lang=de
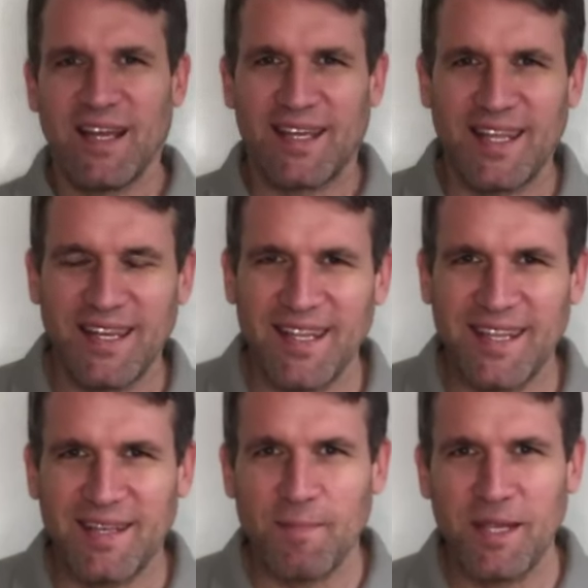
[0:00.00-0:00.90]
den
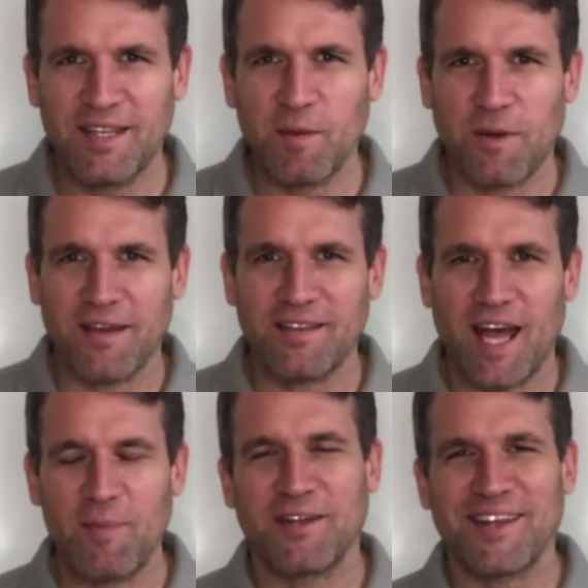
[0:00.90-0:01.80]
ich mitgebracht
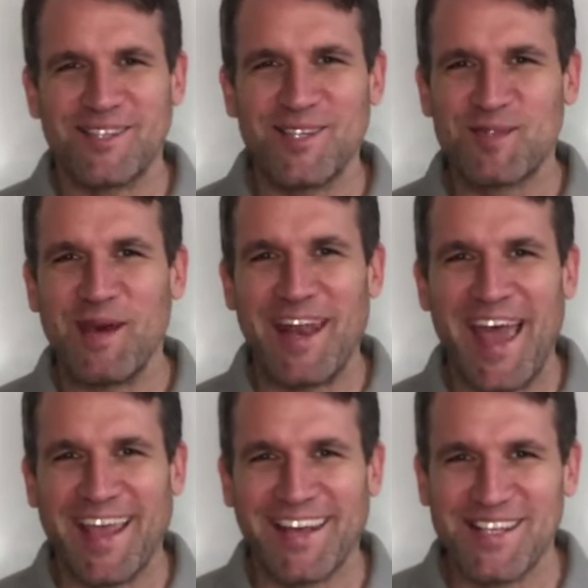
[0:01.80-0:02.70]
habe, das ist mein
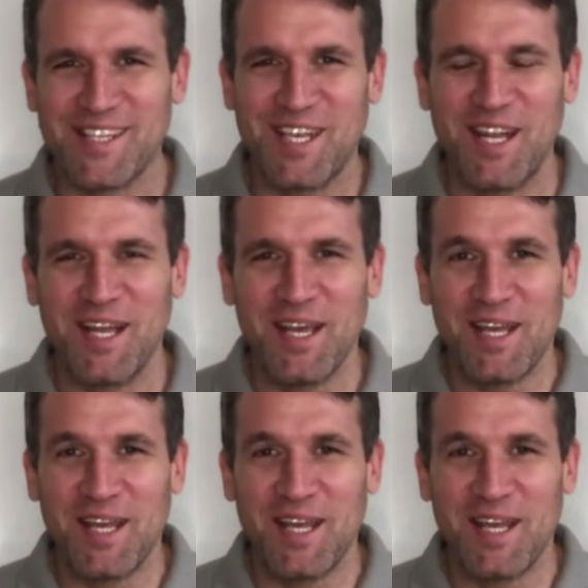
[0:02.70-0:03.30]
eigener Skill,